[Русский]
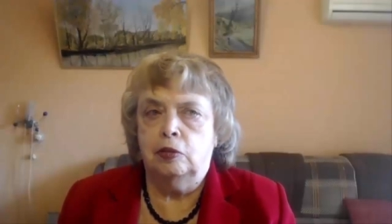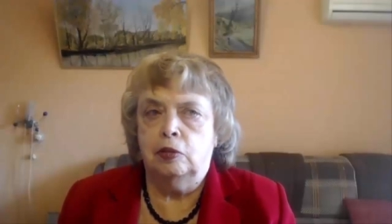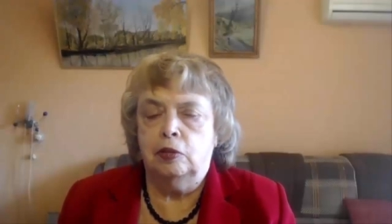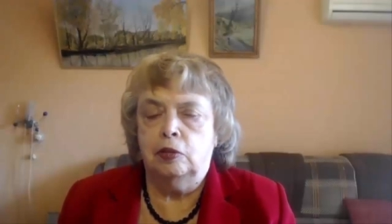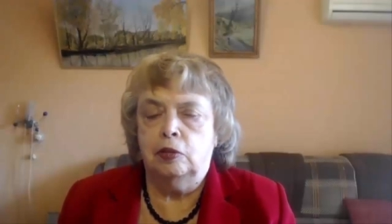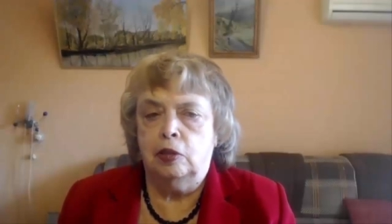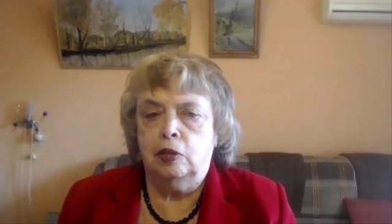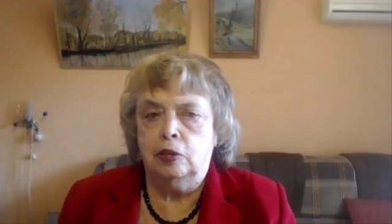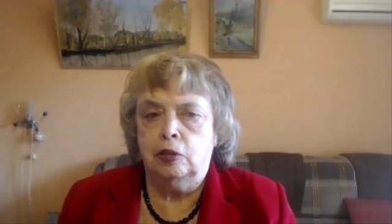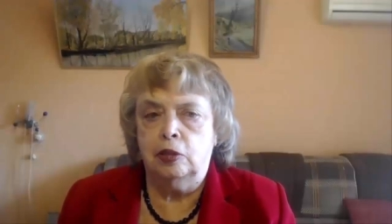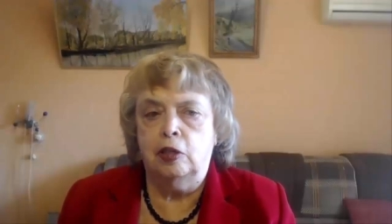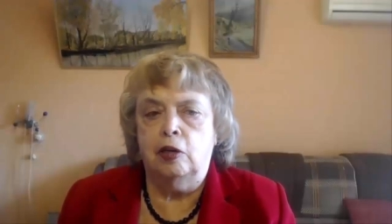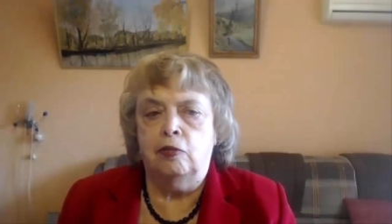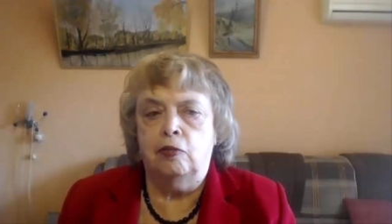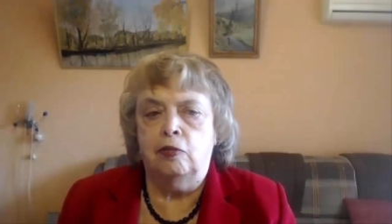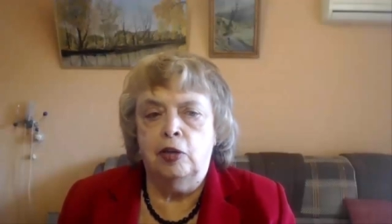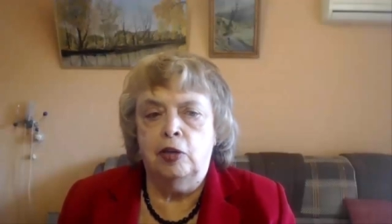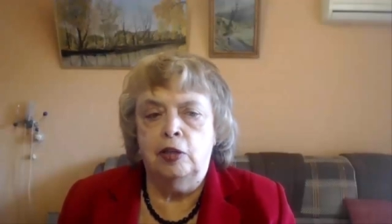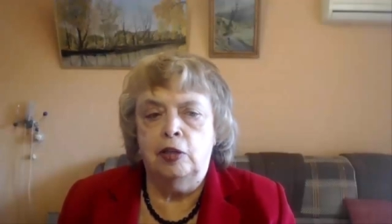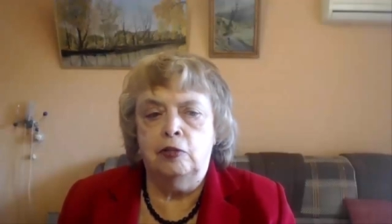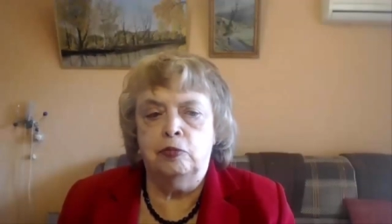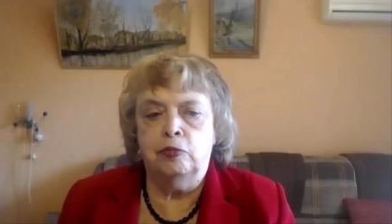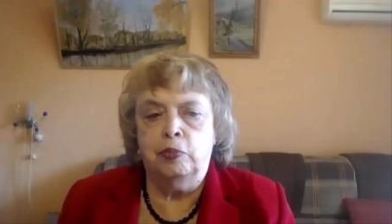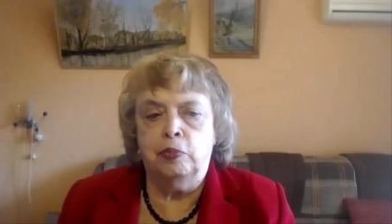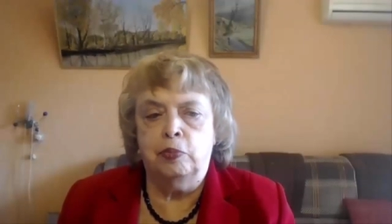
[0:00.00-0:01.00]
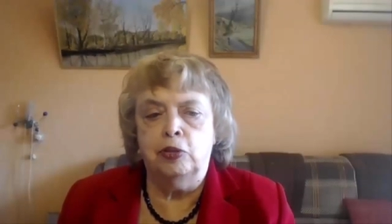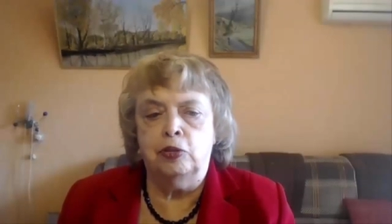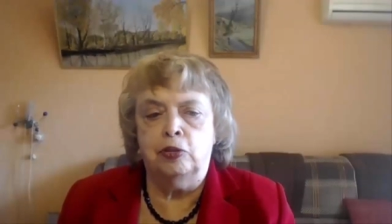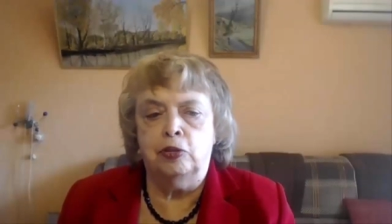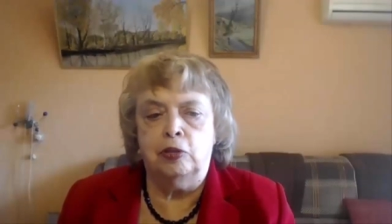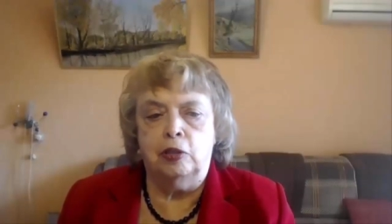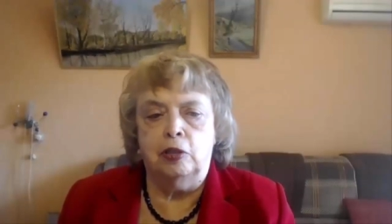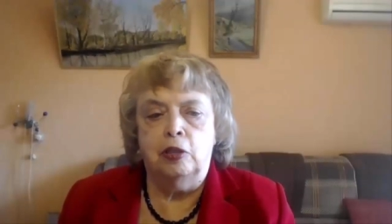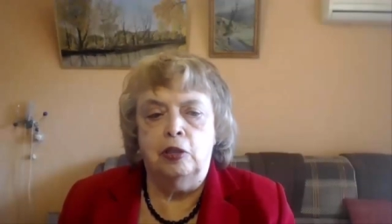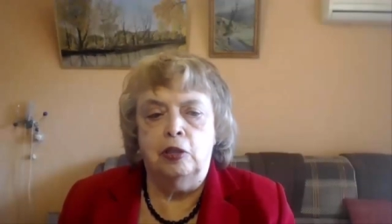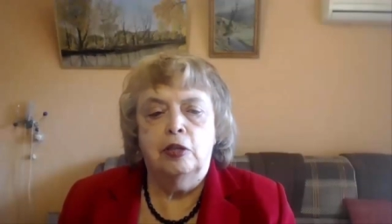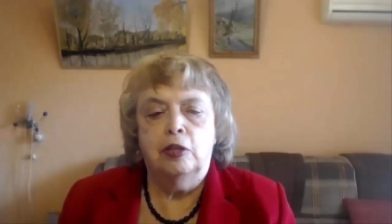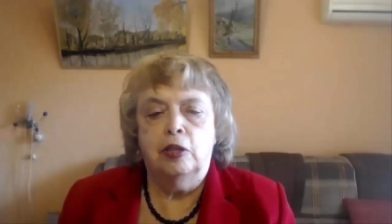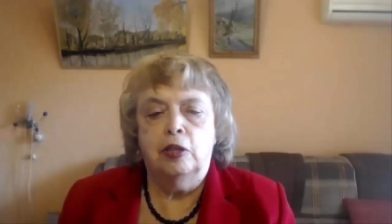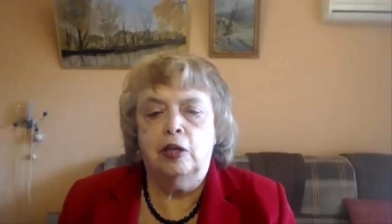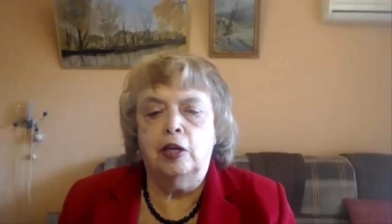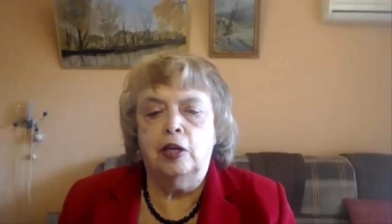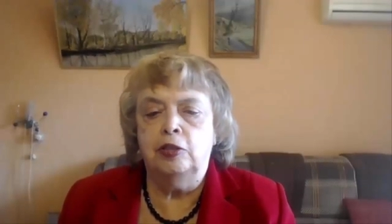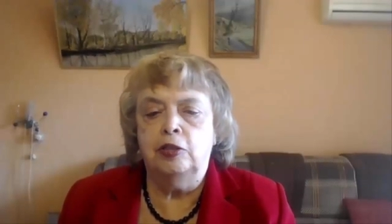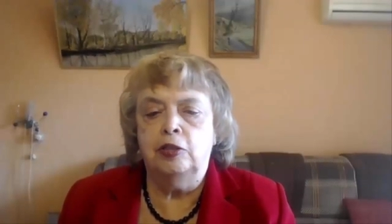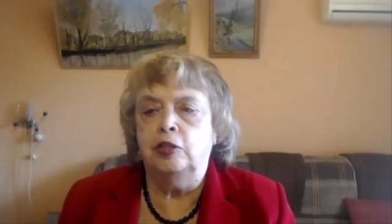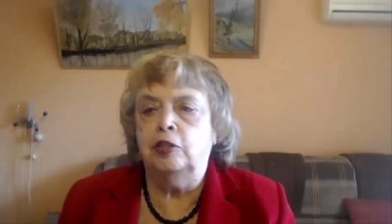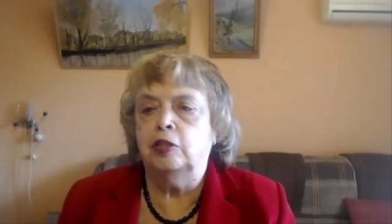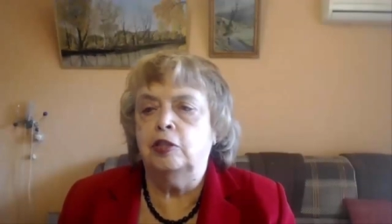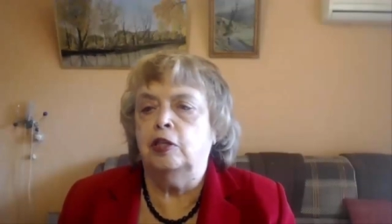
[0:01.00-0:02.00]
разговаривать, просто
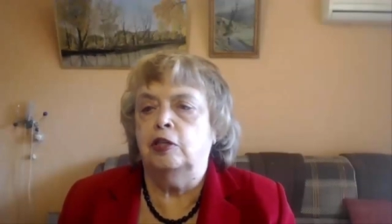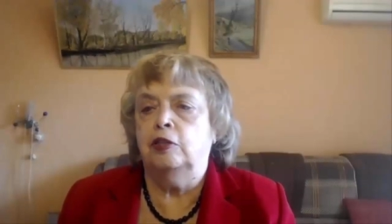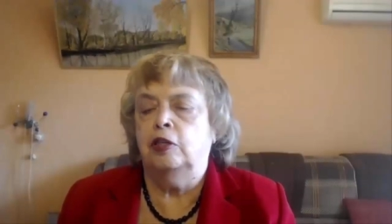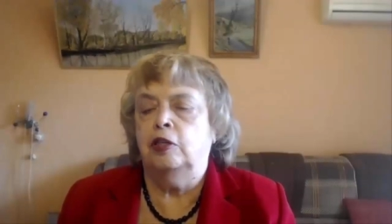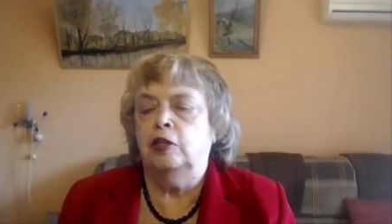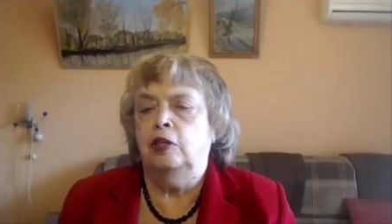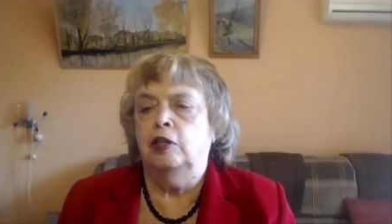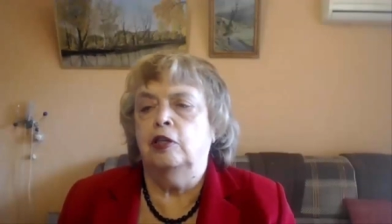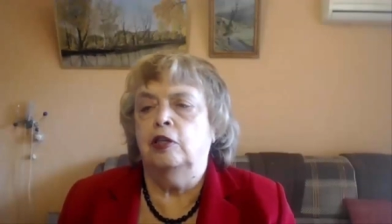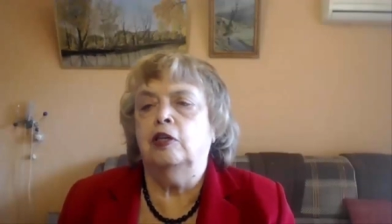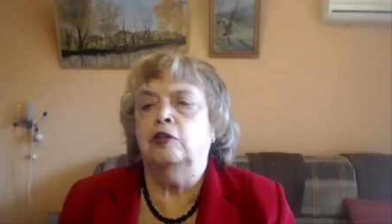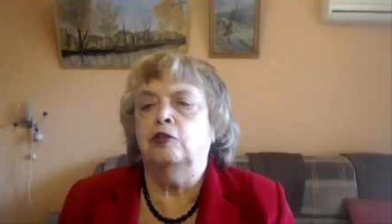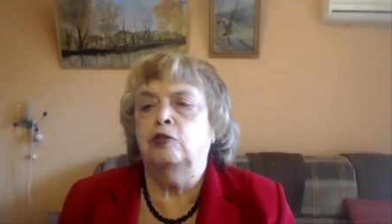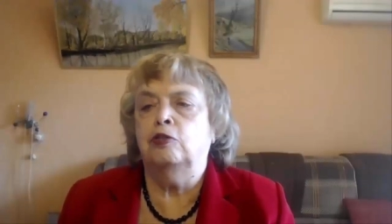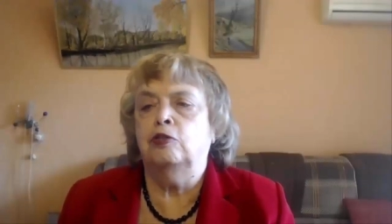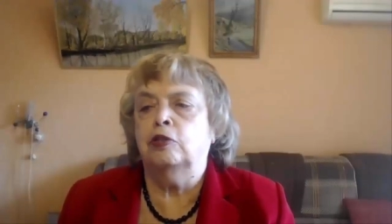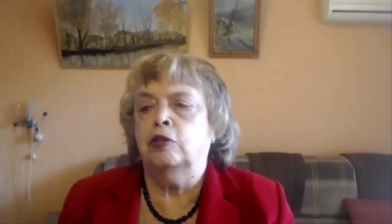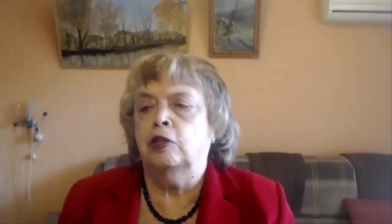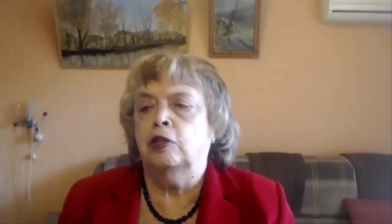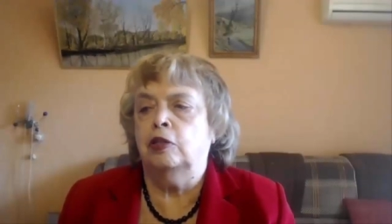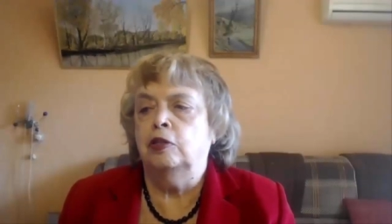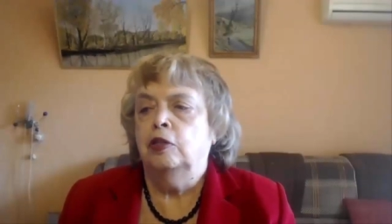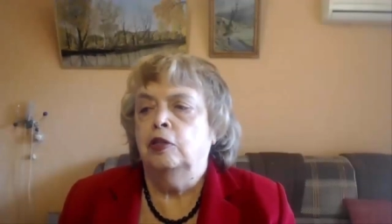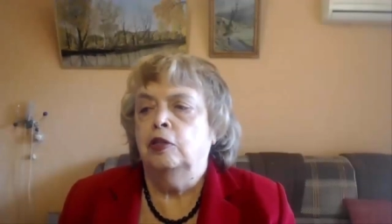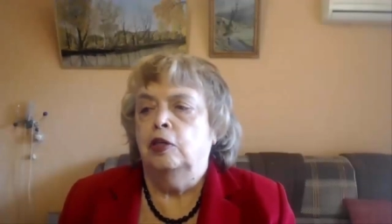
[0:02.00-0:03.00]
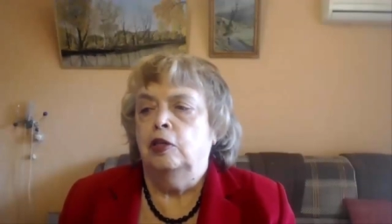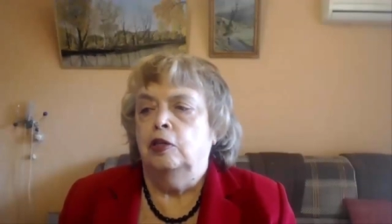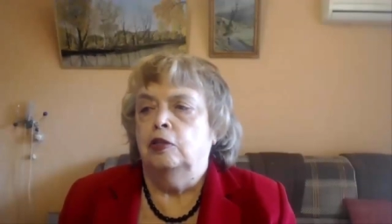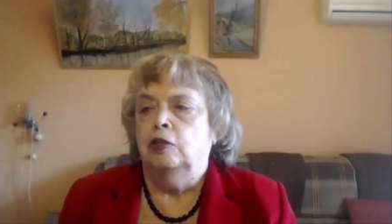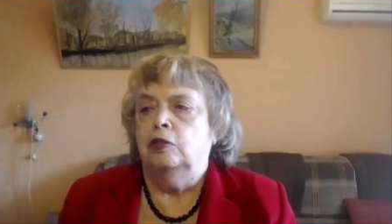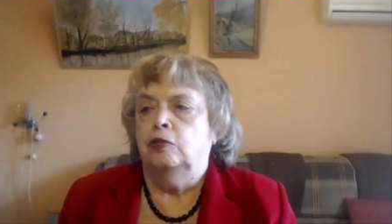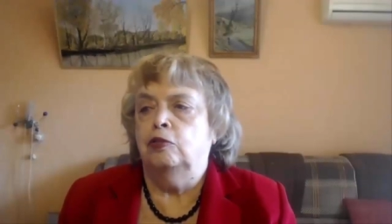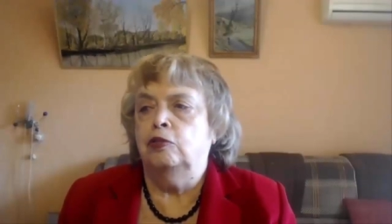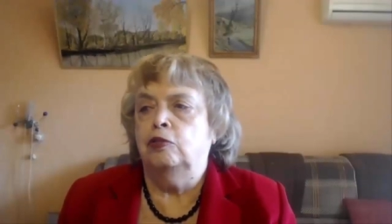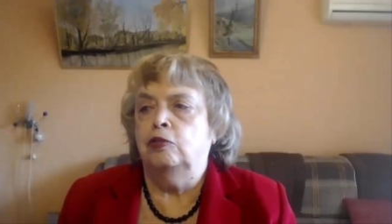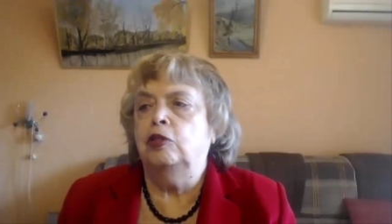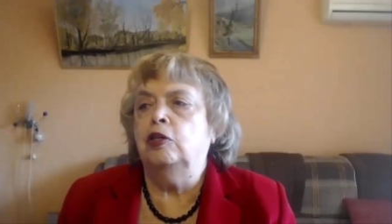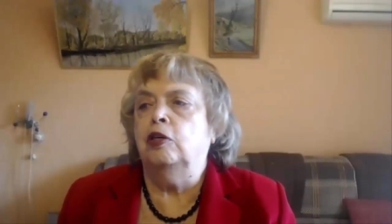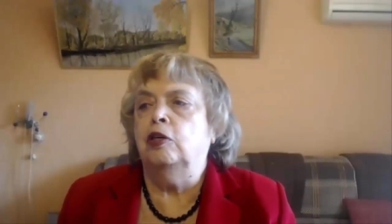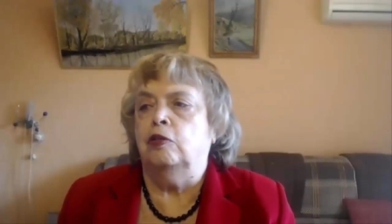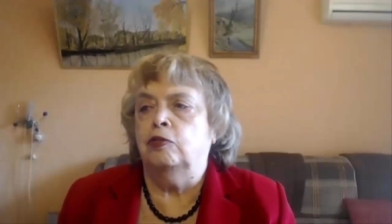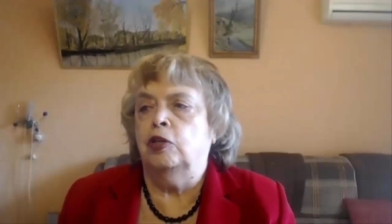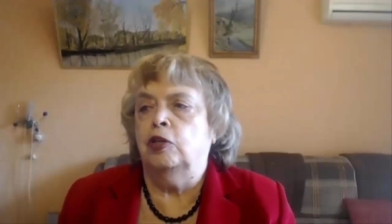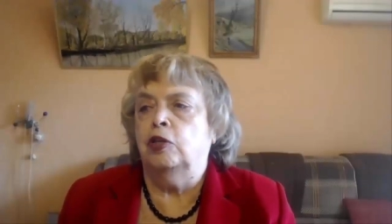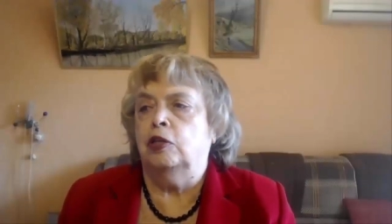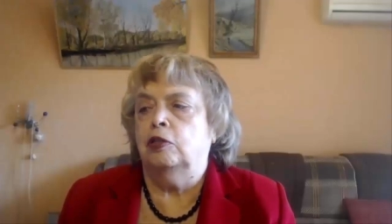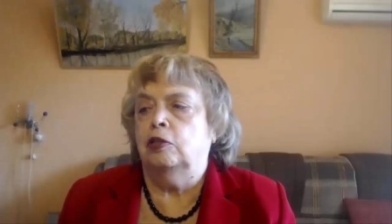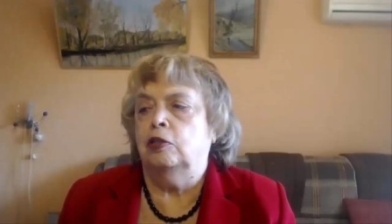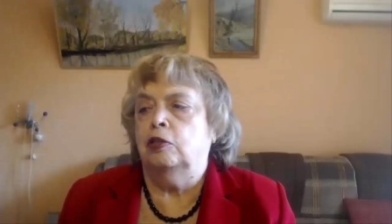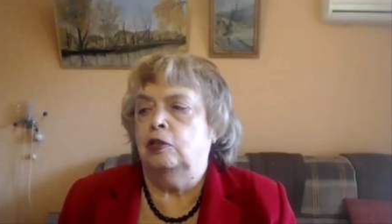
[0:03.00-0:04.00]
находить каналы, которые, ну,
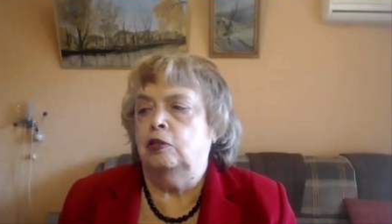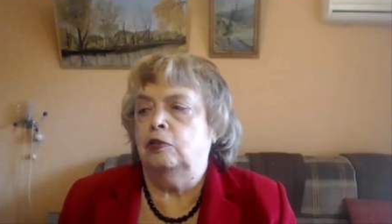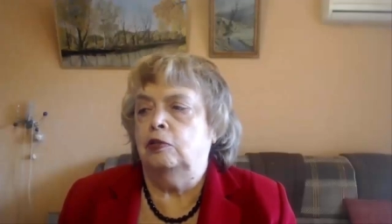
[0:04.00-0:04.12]
явно